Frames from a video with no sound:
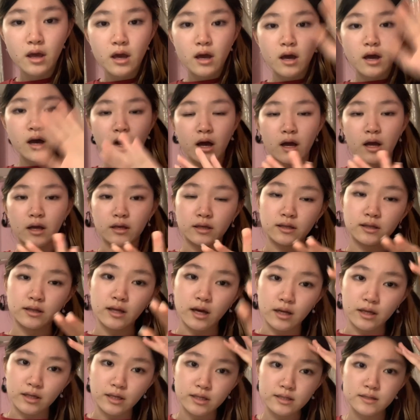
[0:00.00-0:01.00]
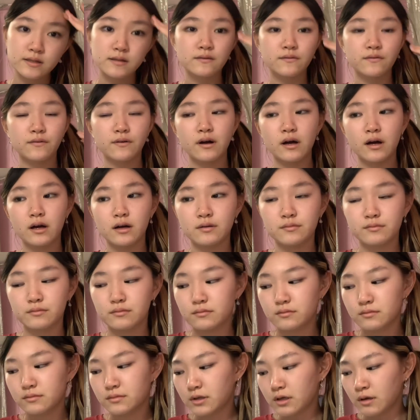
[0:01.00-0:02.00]
А, и да, если вам
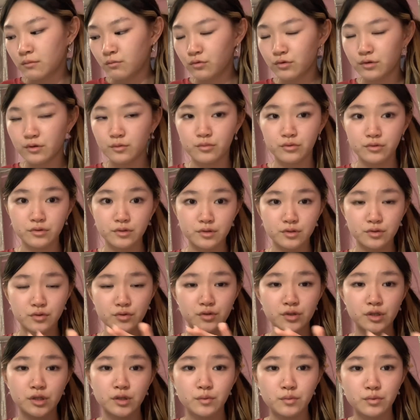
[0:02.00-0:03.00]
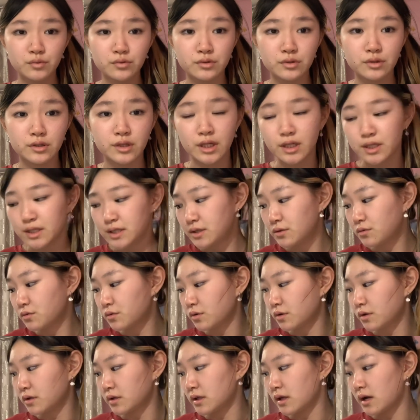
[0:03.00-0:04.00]
кому-нибудь нужны будут
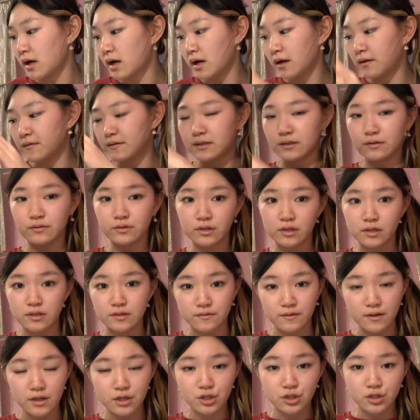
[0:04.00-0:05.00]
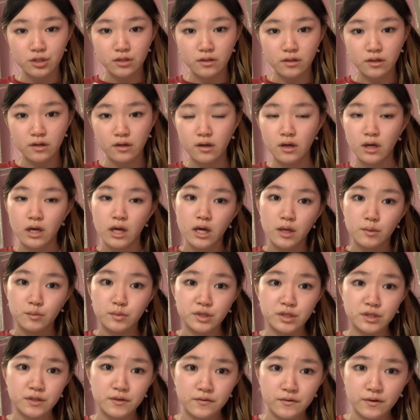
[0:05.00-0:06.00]
артикулы на все вот эти вещи,
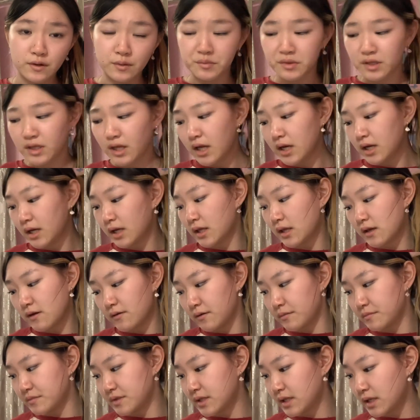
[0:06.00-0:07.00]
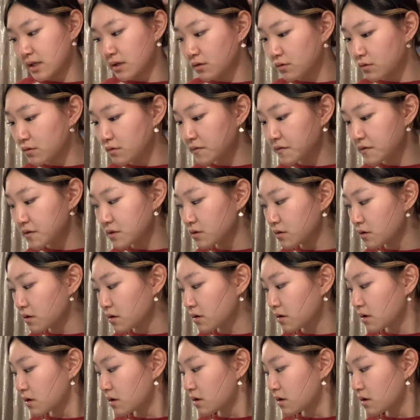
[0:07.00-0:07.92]
пишите в комментариях, я вам скину все.